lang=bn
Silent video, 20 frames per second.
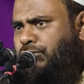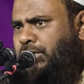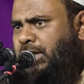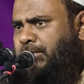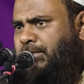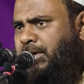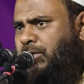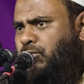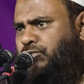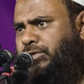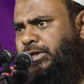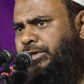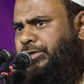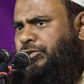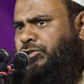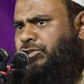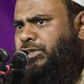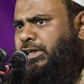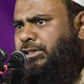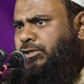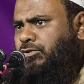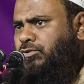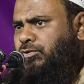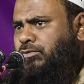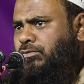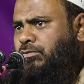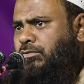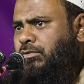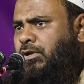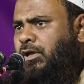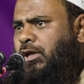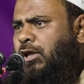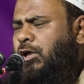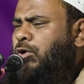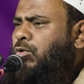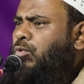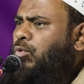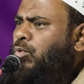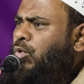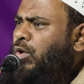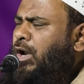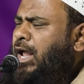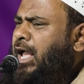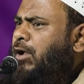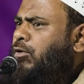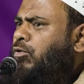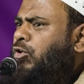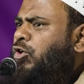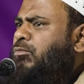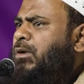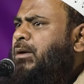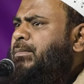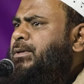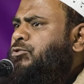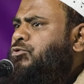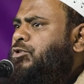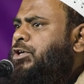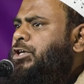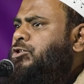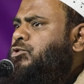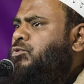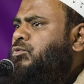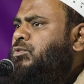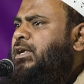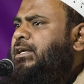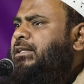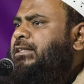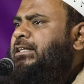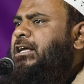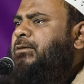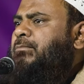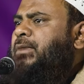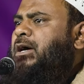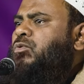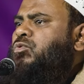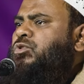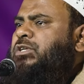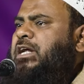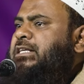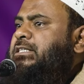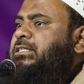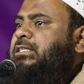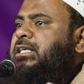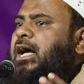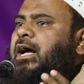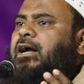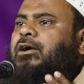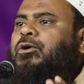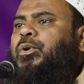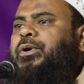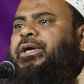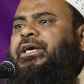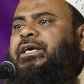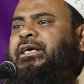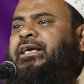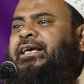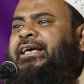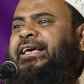সুন্নার মানুষরা নির্যাতিত কোনো না কোনোভাবে সহি সুন্নার দিকে মানুষ আসতে আগ্রহী